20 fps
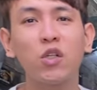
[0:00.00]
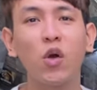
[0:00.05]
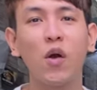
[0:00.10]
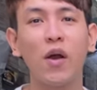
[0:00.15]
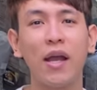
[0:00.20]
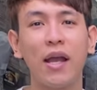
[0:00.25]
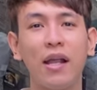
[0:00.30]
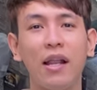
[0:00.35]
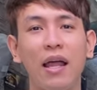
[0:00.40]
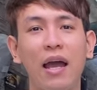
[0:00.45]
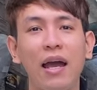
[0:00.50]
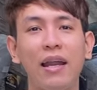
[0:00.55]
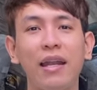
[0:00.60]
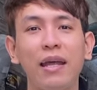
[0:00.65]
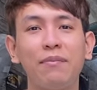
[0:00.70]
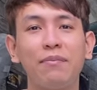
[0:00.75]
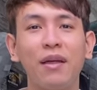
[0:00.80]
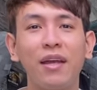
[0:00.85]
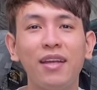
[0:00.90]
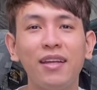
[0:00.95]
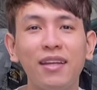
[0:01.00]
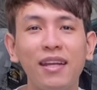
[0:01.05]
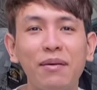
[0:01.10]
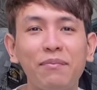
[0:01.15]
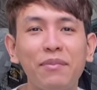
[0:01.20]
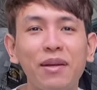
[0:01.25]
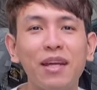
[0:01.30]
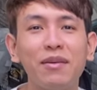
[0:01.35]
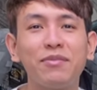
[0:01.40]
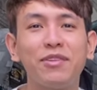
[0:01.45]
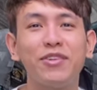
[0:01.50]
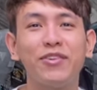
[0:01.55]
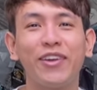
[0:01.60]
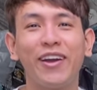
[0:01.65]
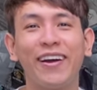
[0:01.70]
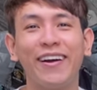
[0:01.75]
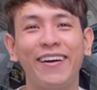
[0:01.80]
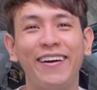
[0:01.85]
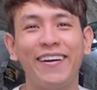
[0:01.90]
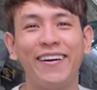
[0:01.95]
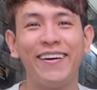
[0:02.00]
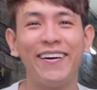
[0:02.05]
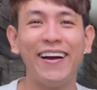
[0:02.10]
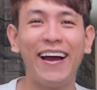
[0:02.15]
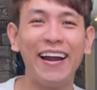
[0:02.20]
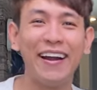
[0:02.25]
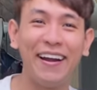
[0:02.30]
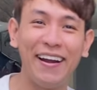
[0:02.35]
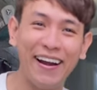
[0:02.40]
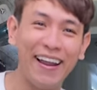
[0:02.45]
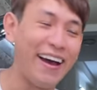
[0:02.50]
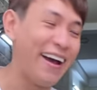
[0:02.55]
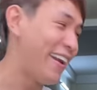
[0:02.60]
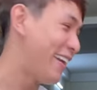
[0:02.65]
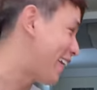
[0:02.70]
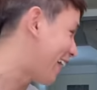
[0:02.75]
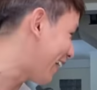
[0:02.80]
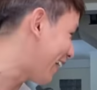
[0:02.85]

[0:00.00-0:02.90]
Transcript: xuân hay là anh em thấy năm anh em siêu nhân Anh là anh